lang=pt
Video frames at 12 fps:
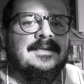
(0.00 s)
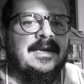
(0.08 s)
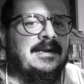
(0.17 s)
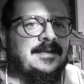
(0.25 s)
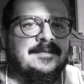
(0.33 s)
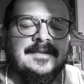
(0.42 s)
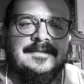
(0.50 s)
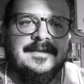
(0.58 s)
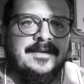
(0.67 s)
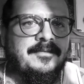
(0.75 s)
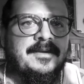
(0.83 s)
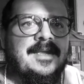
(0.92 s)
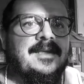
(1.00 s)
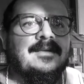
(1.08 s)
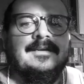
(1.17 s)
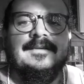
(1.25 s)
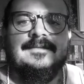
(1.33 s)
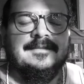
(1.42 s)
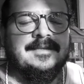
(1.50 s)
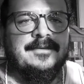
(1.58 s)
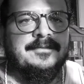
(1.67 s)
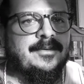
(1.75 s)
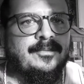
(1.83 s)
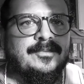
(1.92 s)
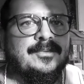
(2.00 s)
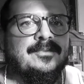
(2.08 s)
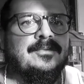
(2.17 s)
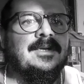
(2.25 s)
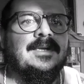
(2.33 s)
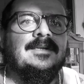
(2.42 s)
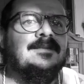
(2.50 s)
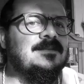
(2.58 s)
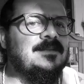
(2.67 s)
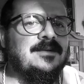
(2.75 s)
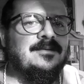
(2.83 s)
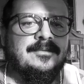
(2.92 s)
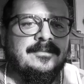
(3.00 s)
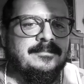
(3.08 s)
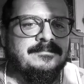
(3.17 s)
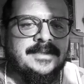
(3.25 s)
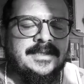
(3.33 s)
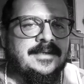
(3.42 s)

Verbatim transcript: É necessário ler, é necessário ter cultura, é necessário